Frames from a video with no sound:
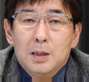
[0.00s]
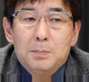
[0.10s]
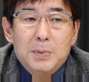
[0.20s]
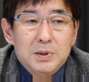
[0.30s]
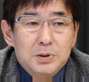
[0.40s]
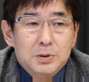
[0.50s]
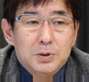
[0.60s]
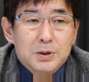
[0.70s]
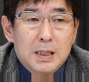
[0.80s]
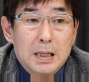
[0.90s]
まあ、
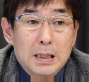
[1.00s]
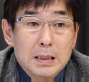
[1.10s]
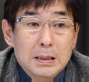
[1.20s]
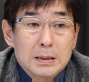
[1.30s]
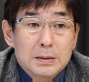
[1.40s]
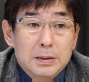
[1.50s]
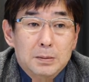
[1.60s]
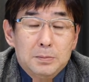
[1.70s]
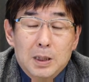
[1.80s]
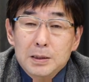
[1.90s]
24時間
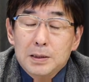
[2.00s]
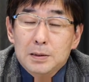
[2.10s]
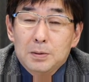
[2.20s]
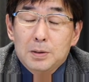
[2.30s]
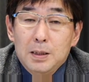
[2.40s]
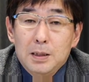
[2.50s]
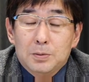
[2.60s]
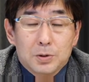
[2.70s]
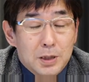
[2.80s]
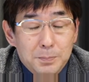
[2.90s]
テレビの在り方を考える
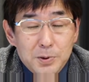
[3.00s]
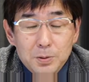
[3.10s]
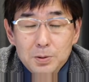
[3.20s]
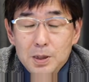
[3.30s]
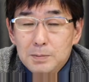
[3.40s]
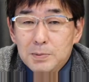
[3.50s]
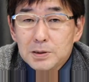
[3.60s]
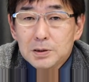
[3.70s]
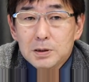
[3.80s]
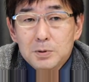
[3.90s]
これ賛否両論ありま
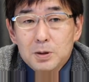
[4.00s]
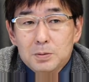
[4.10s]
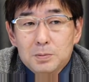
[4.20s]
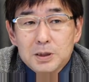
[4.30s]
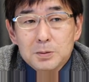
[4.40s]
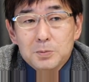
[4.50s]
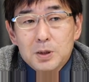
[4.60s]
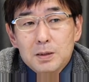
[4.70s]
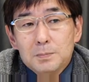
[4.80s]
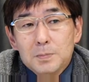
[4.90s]
すけども私もね